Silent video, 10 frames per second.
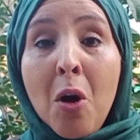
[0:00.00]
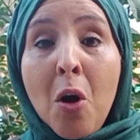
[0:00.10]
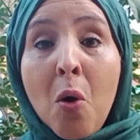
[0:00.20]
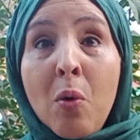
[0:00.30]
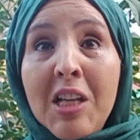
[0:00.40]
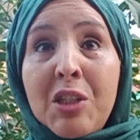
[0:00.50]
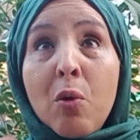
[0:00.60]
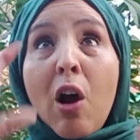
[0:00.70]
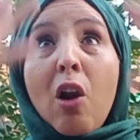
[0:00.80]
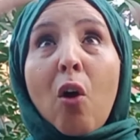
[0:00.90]
ولا سيروا
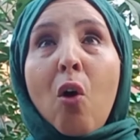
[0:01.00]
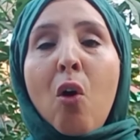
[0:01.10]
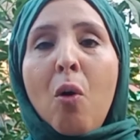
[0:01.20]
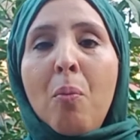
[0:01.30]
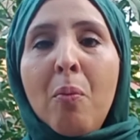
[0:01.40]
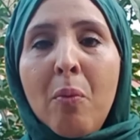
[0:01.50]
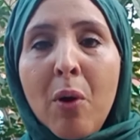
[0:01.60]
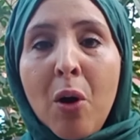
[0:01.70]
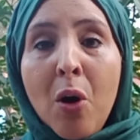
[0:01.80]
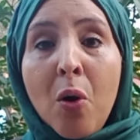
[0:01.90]
علقوهم
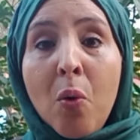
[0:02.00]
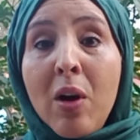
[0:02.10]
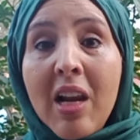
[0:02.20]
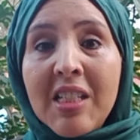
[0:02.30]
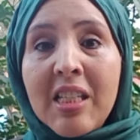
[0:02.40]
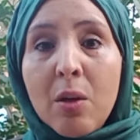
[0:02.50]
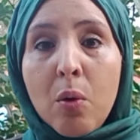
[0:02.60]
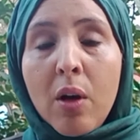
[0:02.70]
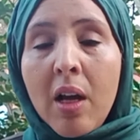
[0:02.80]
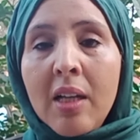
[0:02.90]
ولا سيروا
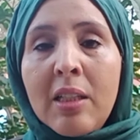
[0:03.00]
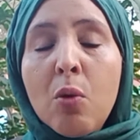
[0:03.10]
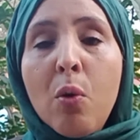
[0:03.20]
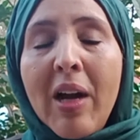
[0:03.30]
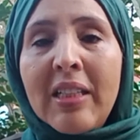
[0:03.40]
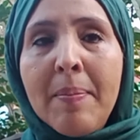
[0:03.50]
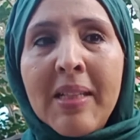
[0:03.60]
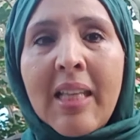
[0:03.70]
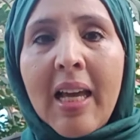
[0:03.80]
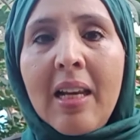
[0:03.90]
تيقول واحد
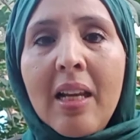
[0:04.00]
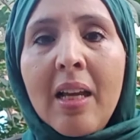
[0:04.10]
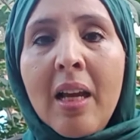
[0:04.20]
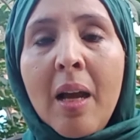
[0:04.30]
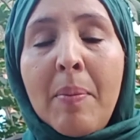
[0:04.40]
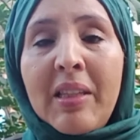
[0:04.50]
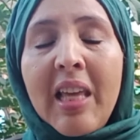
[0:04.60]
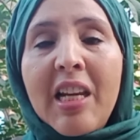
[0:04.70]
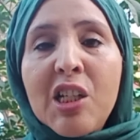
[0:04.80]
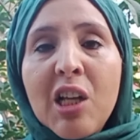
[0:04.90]
المثال
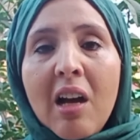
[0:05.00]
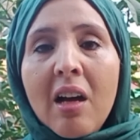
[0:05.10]
بالدارجه